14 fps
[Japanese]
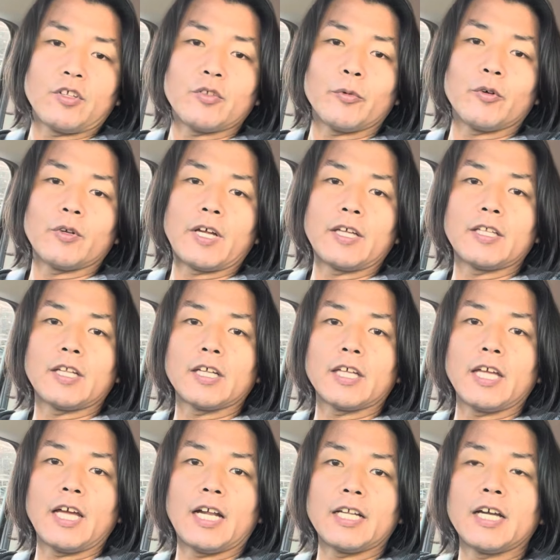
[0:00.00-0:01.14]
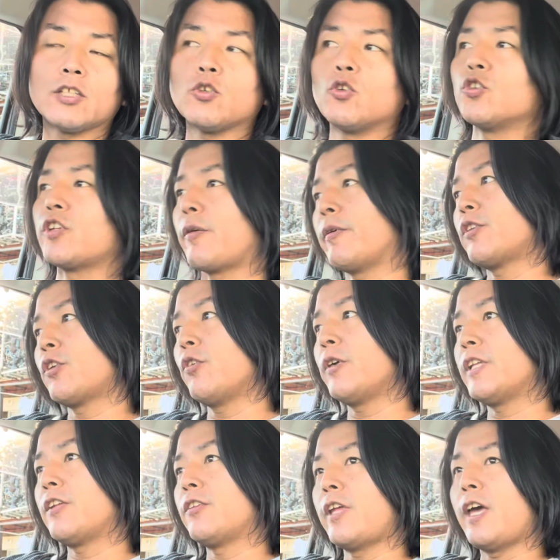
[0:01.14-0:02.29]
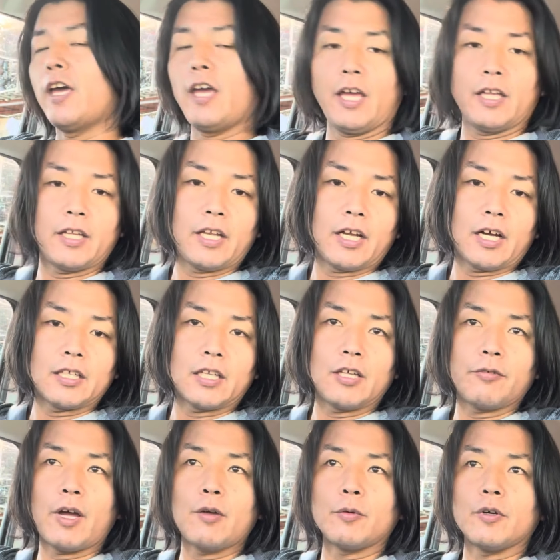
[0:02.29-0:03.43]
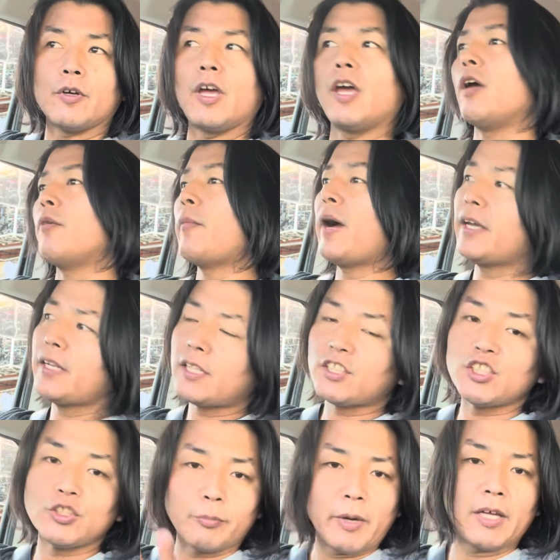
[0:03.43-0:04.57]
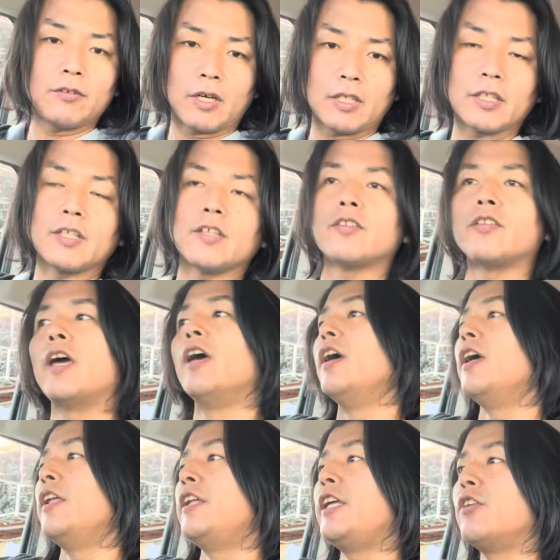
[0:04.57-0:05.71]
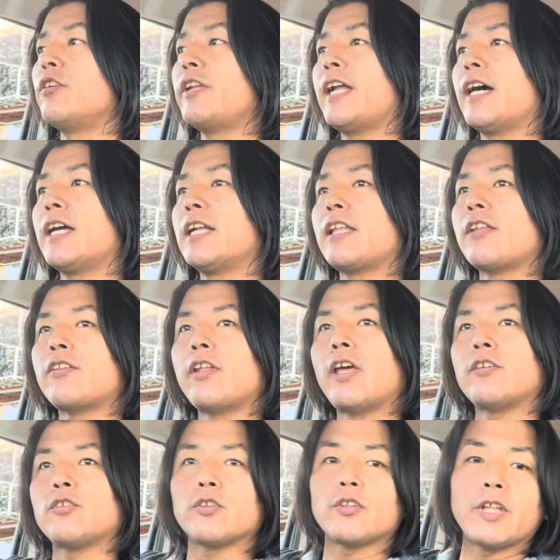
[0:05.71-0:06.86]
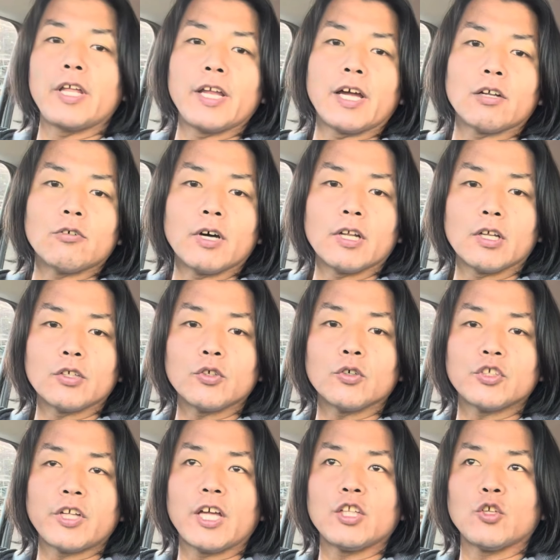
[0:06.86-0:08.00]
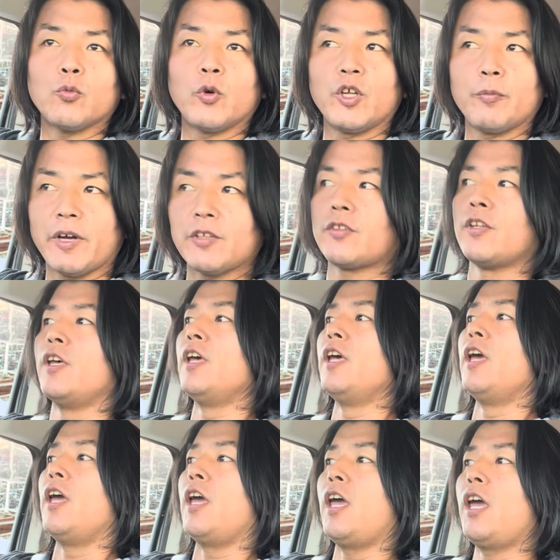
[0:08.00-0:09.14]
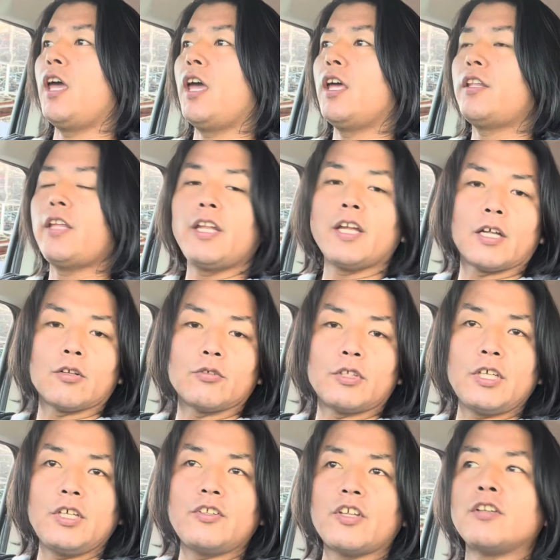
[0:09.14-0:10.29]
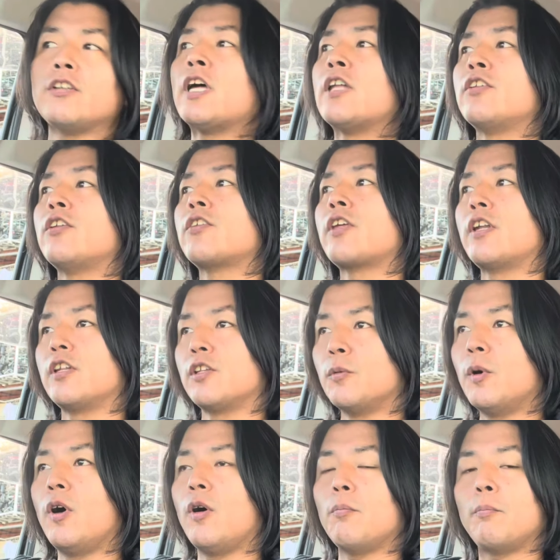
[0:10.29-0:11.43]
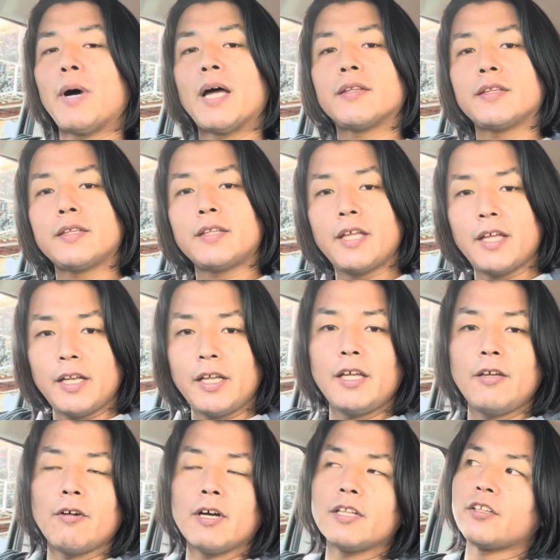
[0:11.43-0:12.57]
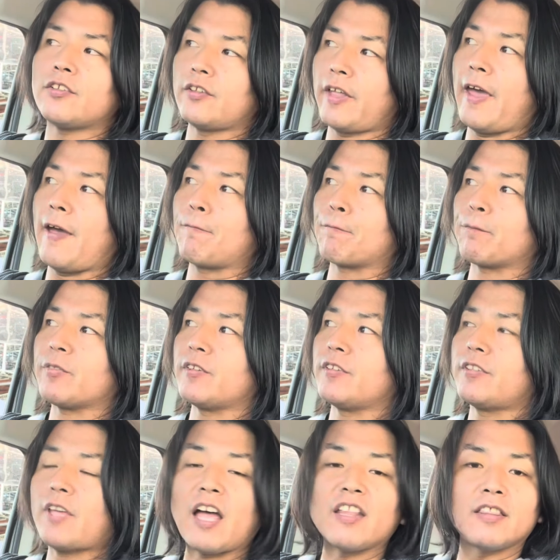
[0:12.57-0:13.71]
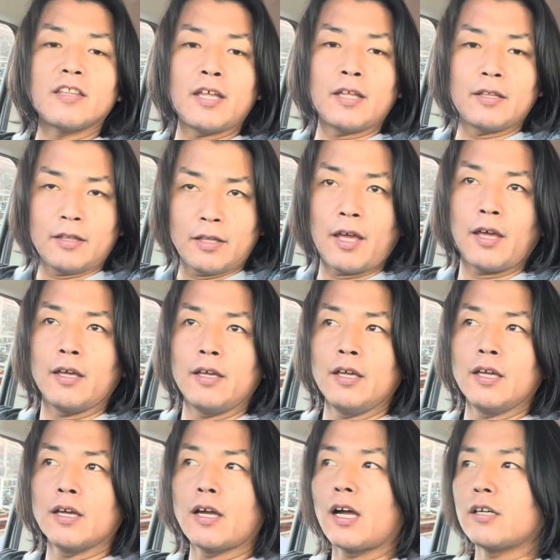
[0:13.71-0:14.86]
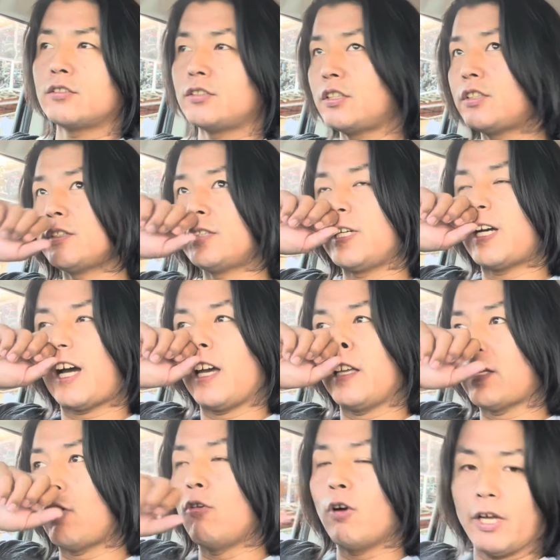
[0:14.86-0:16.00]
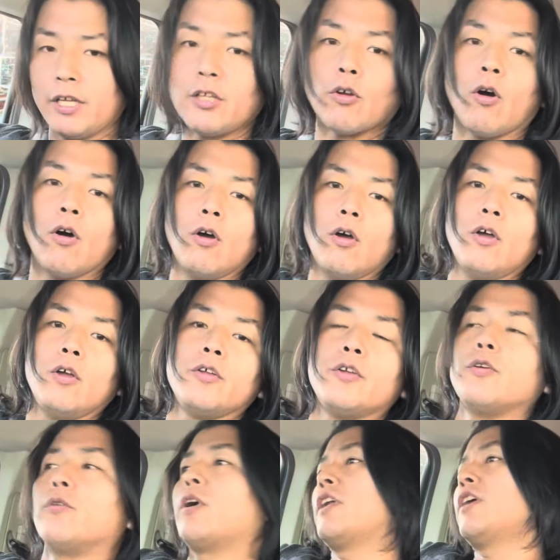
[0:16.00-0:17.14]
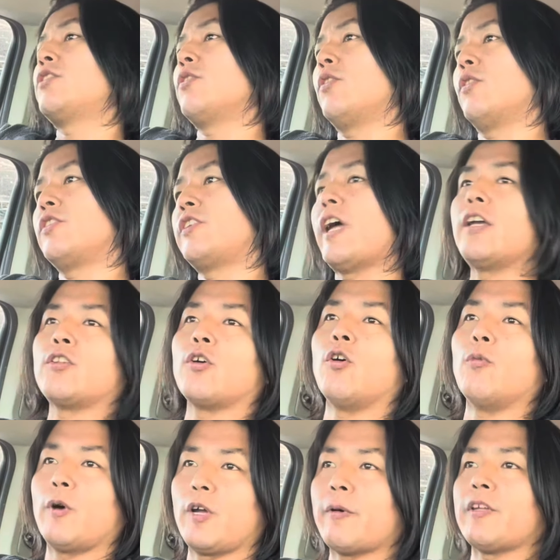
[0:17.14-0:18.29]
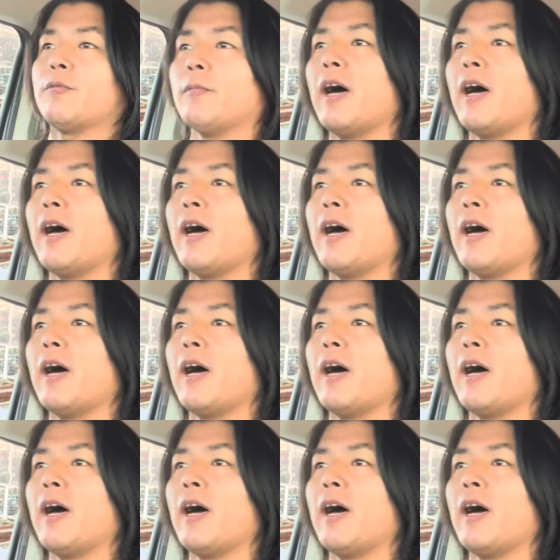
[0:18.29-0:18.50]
いつもご覧いただきありがとうございます。今日はですね、えデリカ D5、えー、マイナーチェンジ前の方ですね、に乗りながらですね、ちょっとデリカのお話をしたいと思います。えー、デリカのディーゼルなんですけれども、バッテリーはですね、3年で確実に変えた方がいいというお話をしたいと思います。